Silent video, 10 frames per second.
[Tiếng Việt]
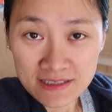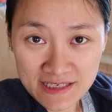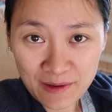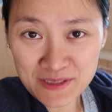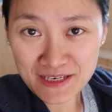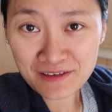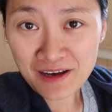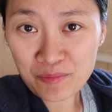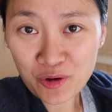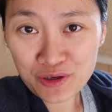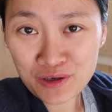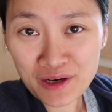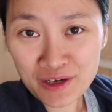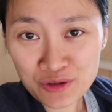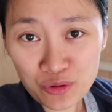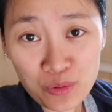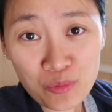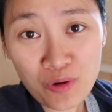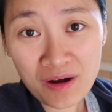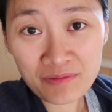Chào buổi sáng tất cả mọi người Tối
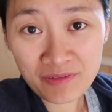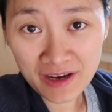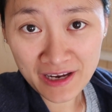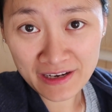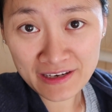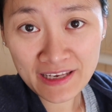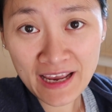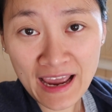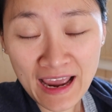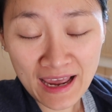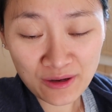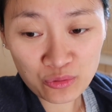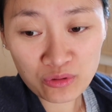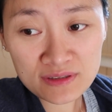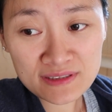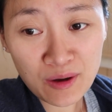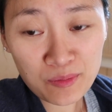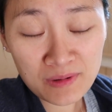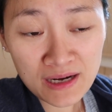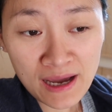hôm qua về đến nhà ăn uống
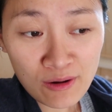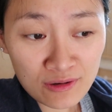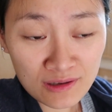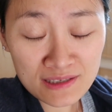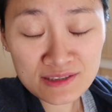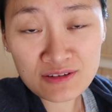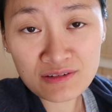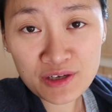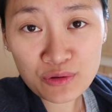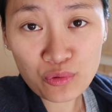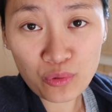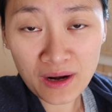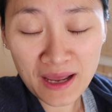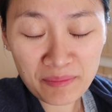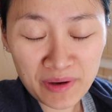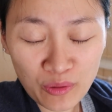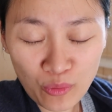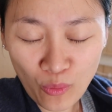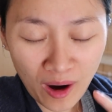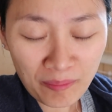xong Leo được lên giường đi ngủ là mình
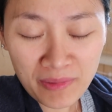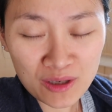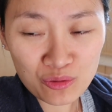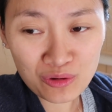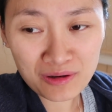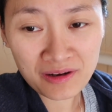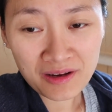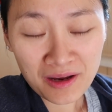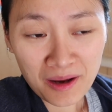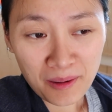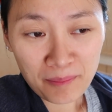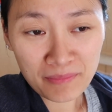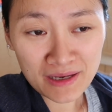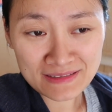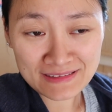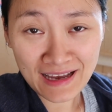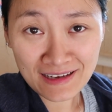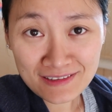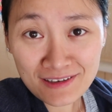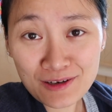quá mệt luôn Mệt
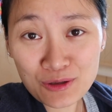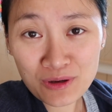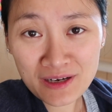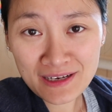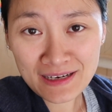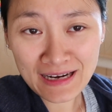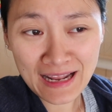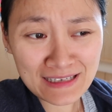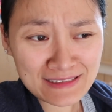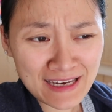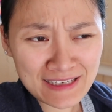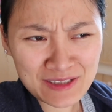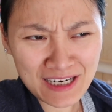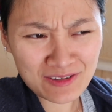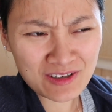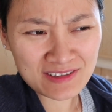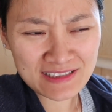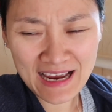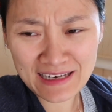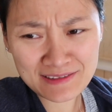dã rời luôn ý Lái xe chặn đường
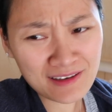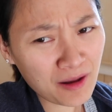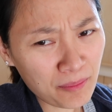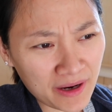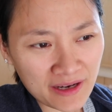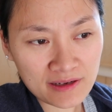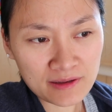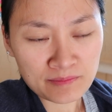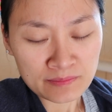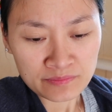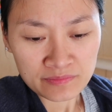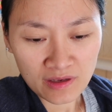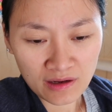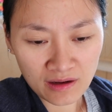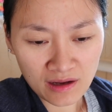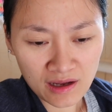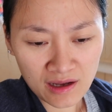dài rất là mệt à,